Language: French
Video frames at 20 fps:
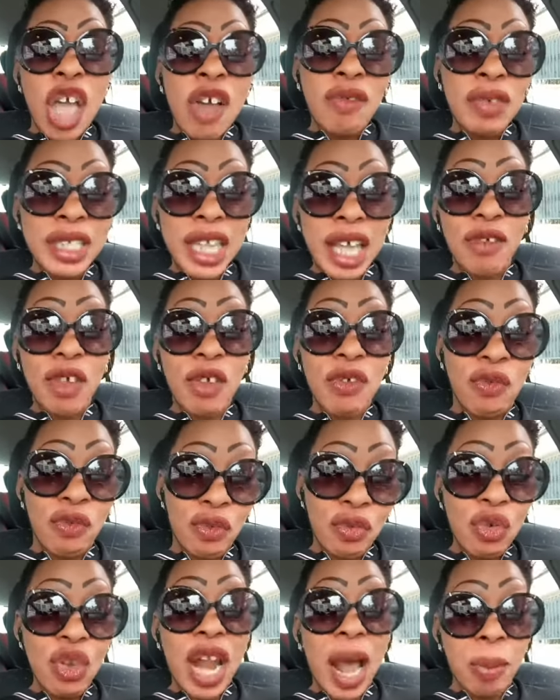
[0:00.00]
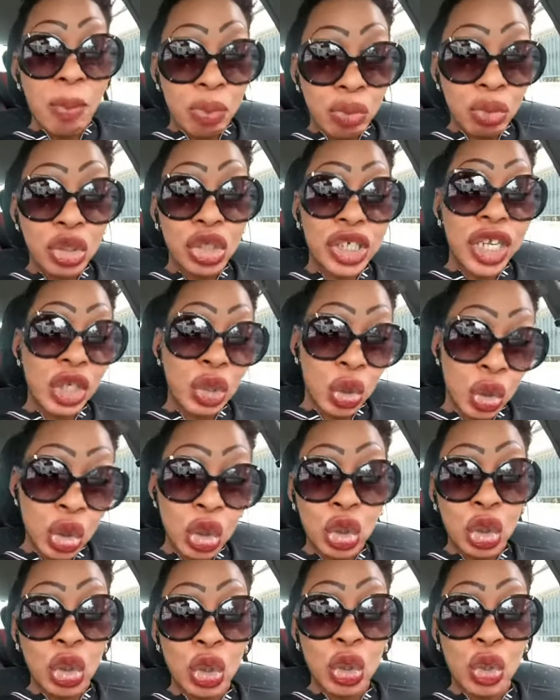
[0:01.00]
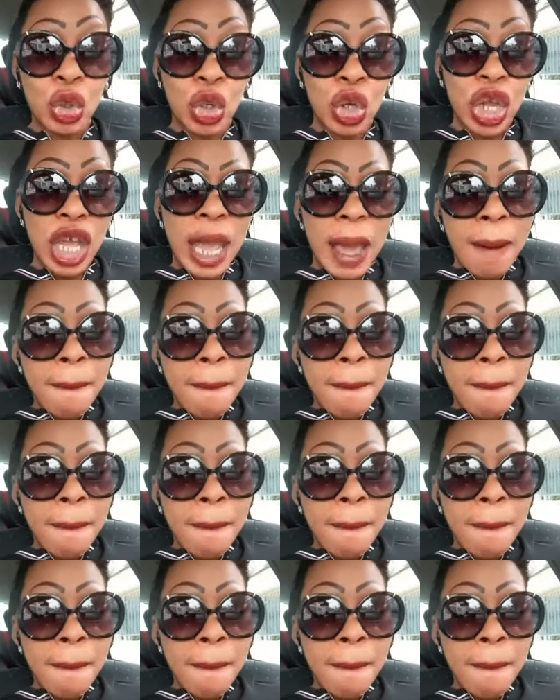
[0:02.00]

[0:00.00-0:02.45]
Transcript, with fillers: Vous avez vu la bouche des jujus?